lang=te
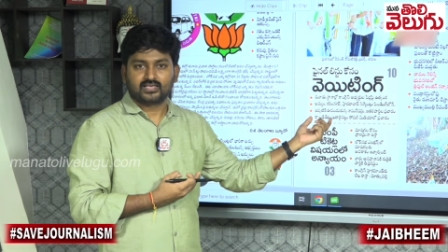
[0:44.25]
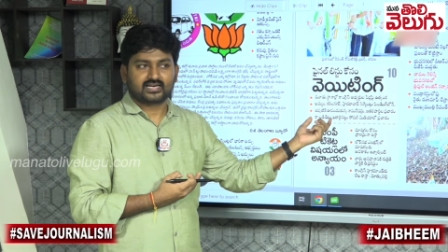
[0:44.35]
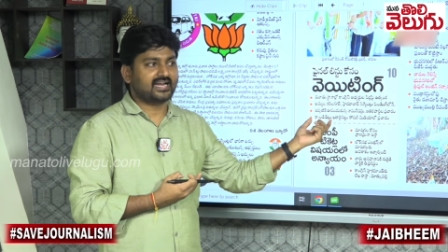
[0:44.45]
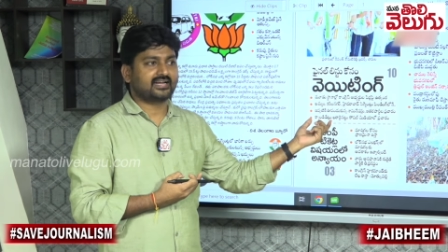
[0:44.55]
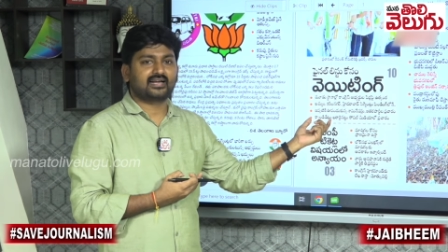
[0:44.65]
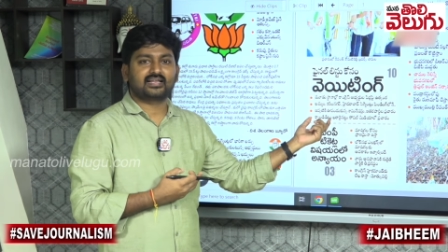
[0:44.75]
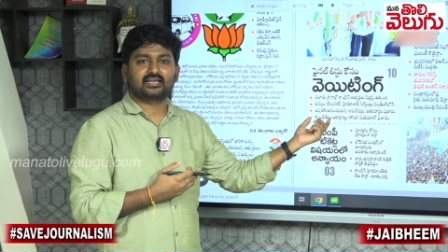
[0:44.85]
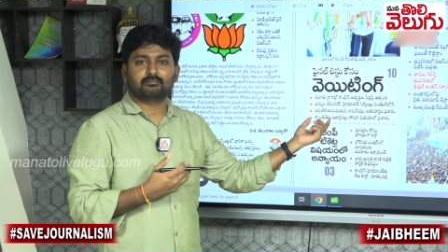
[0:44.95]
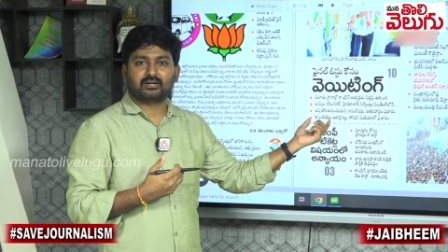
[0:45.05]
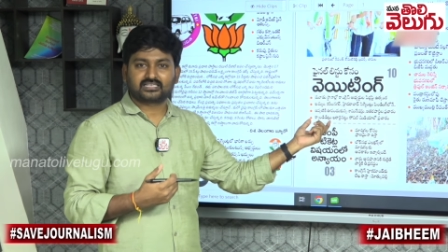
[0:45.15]
ఇక్కడ ఏంటంటే
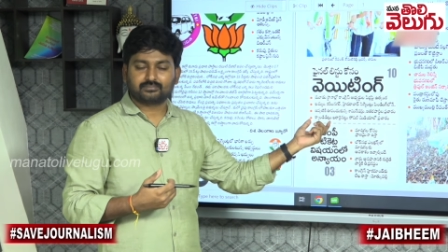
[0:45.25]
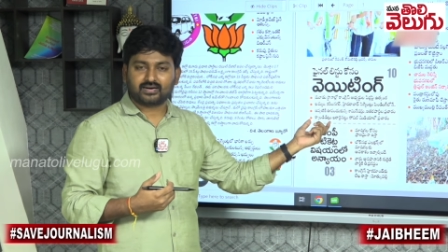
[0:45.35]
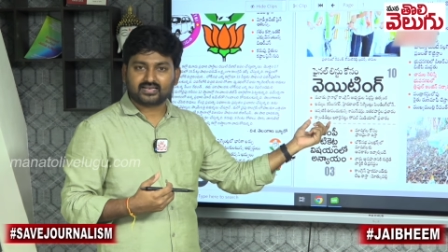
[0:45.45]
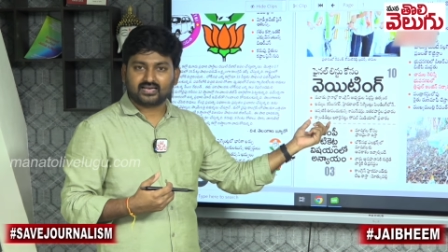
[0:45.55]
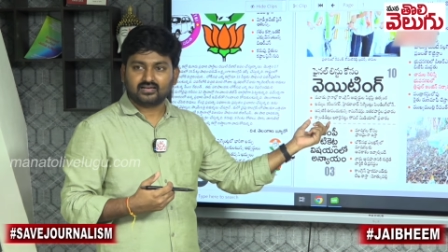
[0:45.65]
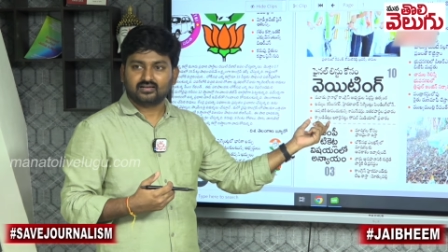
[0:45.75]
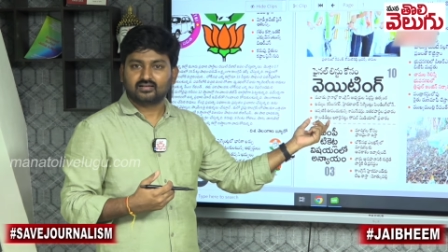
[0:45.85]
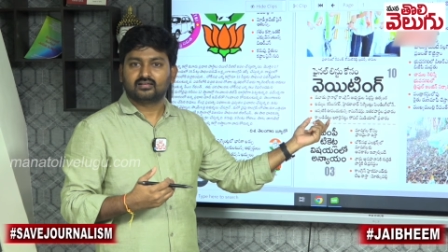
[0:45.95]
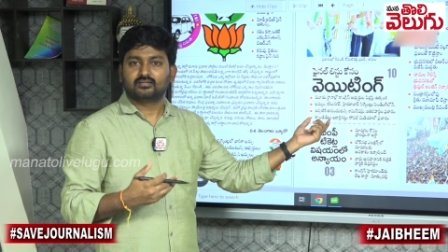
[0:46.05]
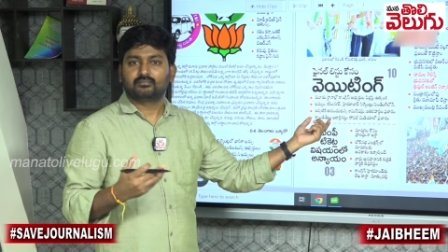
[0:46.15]
బట్టి భార్య
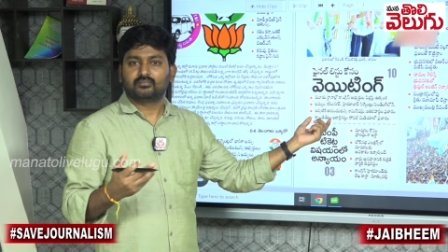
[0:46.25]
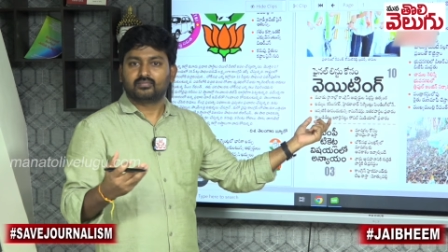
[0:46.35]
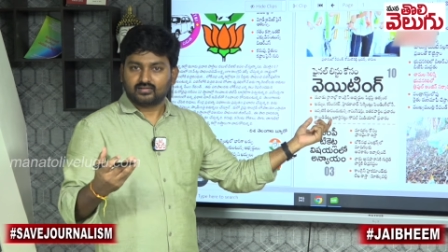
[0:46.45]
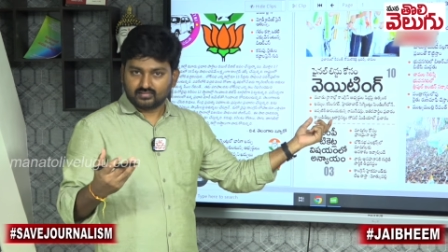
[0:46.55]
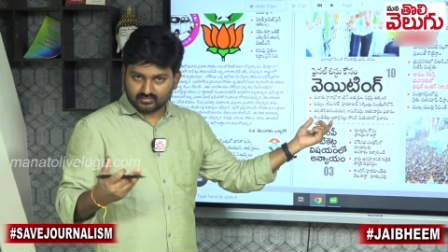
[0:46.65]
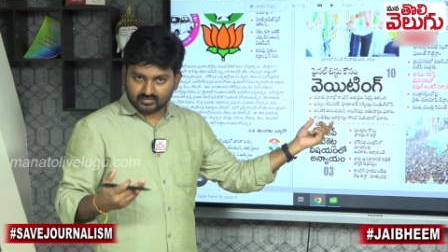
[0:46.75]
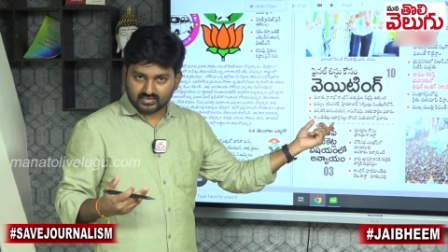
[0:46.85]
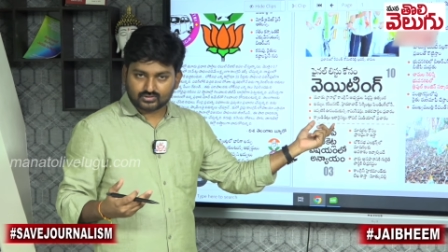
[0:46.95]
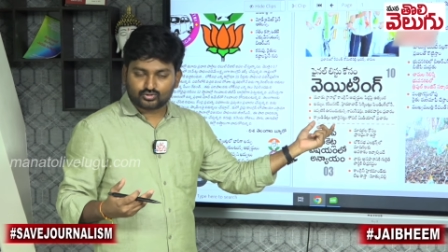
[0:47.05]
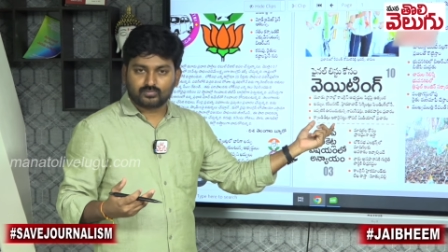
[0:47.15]

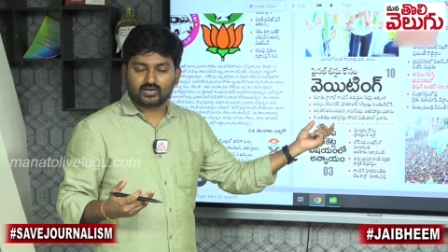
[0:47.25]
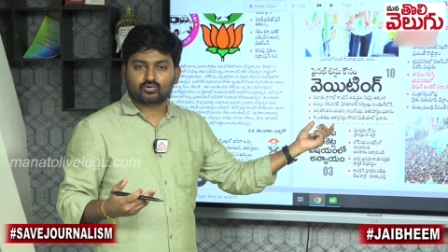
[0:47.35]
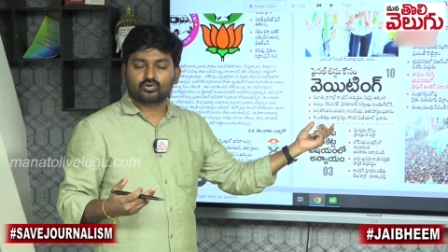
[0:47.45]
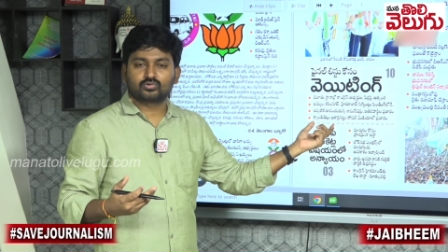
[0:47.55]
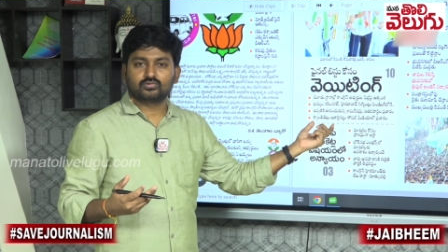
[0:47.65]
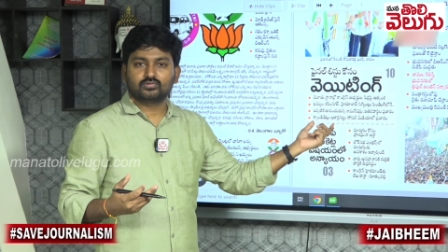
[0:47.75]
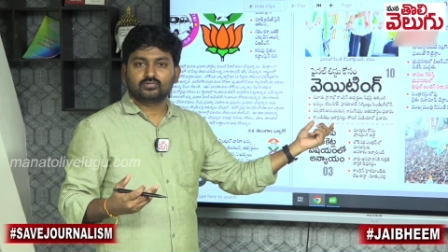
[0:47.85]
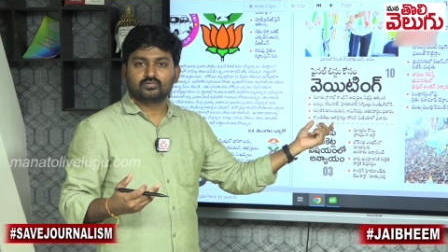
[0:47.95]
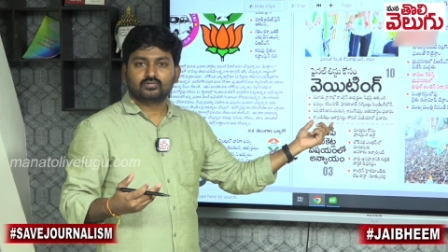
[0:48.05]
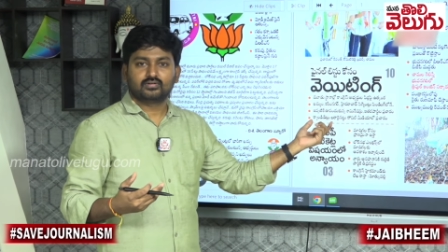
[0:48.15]
తుమ్మల కొడుకు
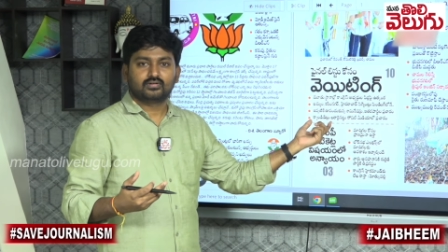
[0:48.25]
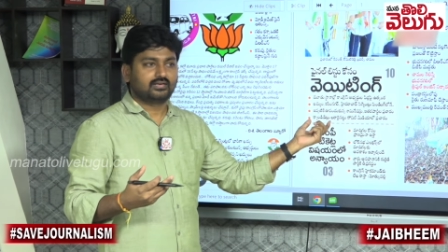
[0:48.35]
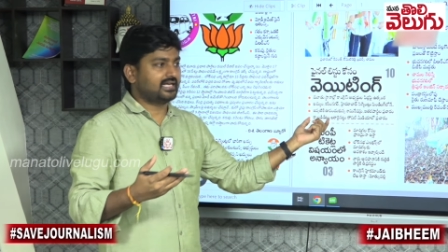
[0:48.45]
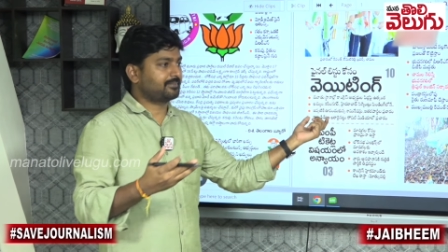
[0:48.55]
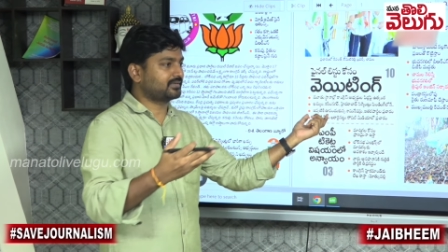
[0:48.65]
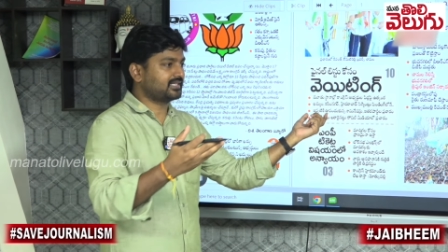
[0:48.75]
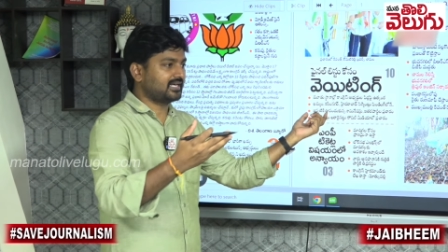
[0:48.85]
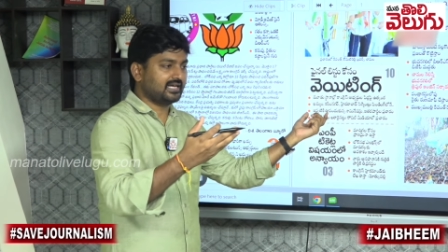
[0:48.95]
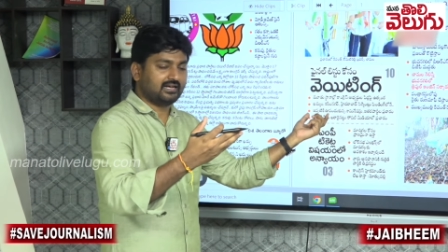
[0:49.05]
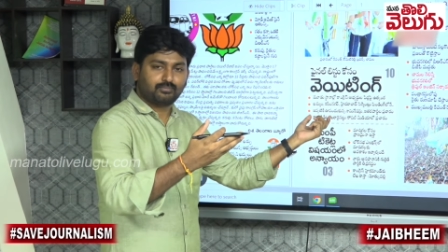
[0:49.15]
లేకపోతే
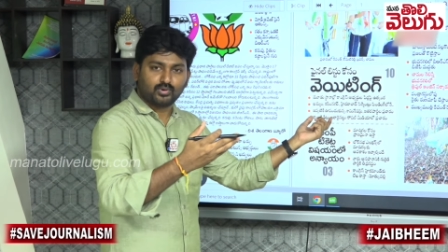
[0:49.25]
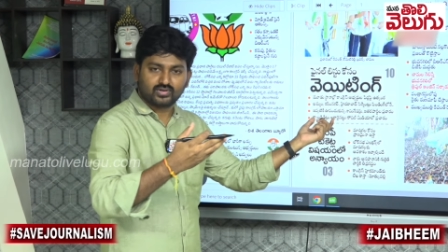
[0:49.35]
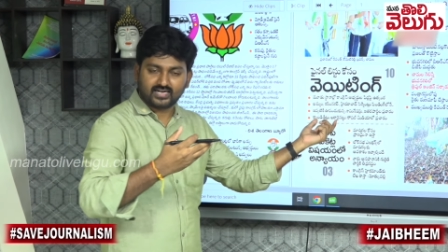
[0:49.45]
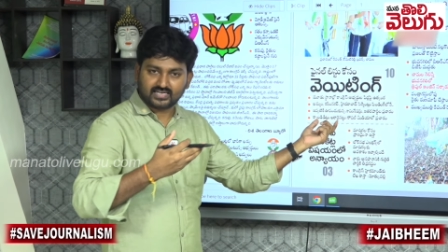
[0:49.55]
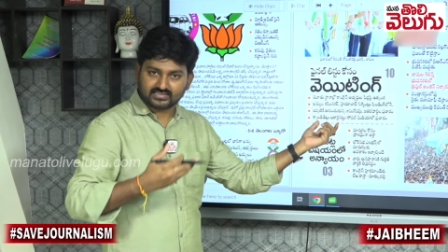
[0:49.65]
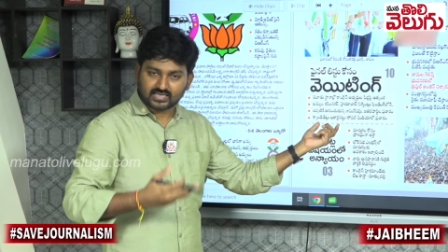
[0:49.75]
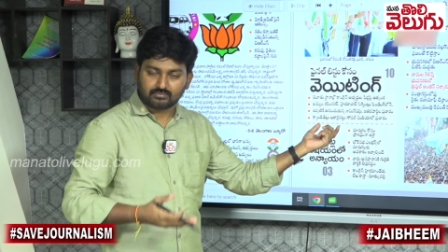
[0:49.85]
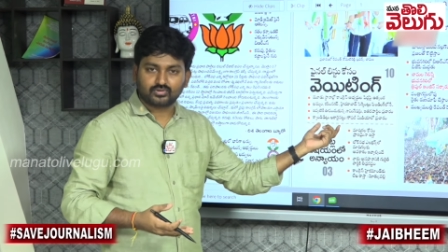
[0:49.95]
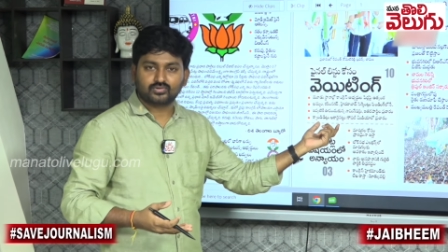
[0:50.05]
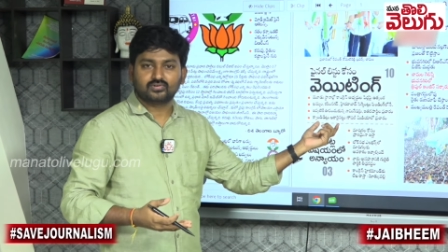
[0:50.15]
పొంగులేటి
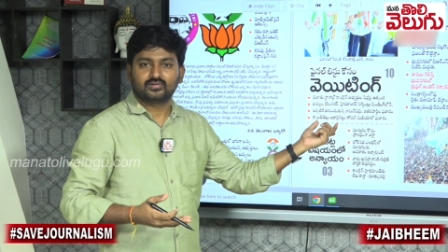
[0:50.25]
తమ్ముడు